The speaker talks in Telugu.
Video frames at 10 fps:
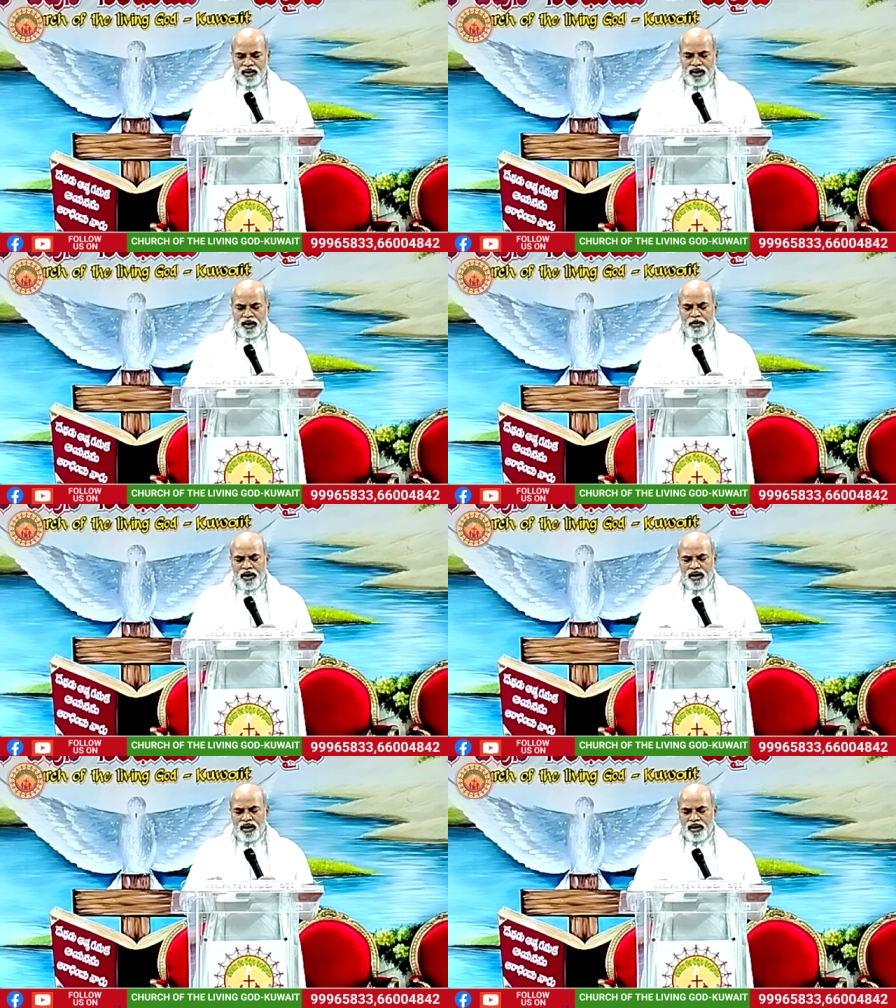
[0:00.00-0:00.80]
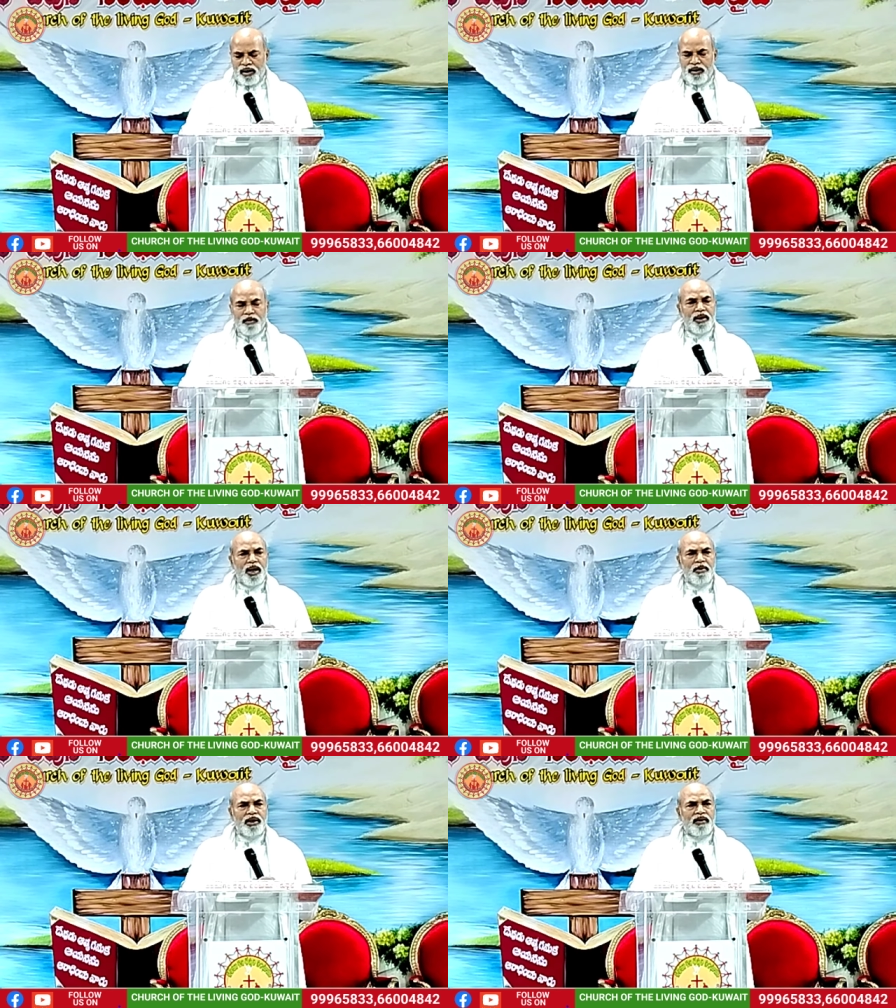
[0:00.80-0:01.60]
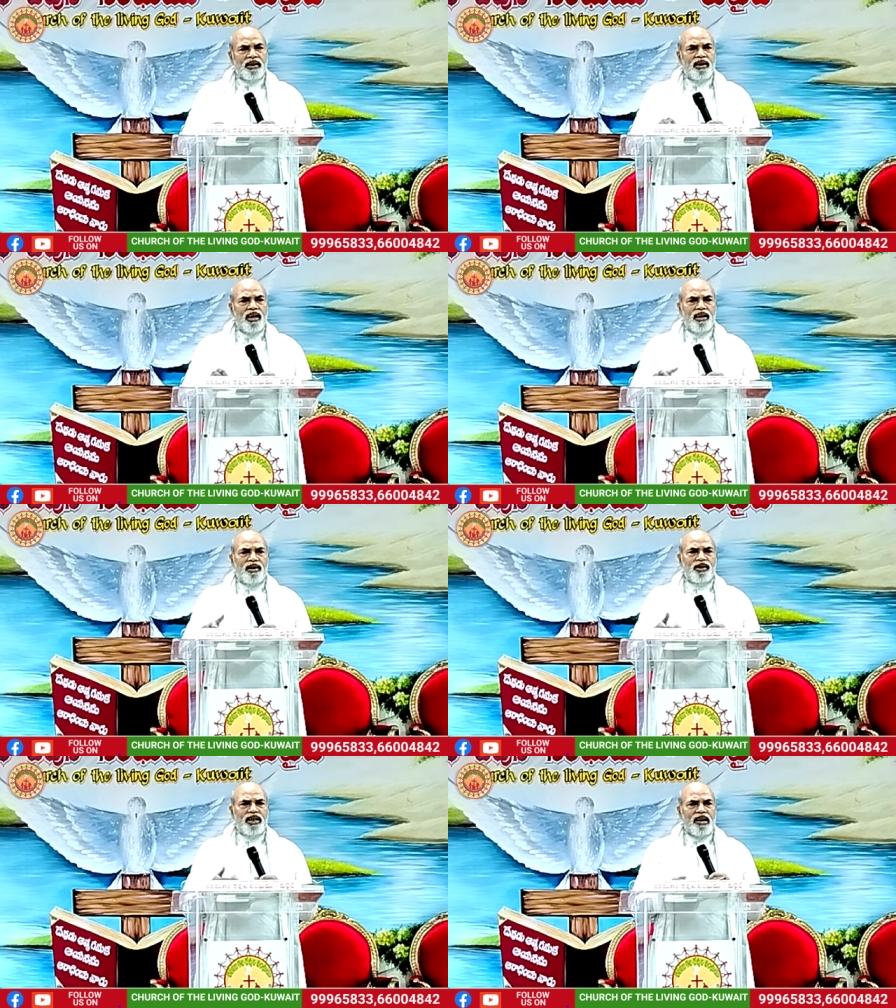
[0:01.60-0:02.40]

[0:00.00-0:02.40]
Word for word: నిర్గమాకాండ గ్రంథం ఎనిమిదవ అధ్యాయంలో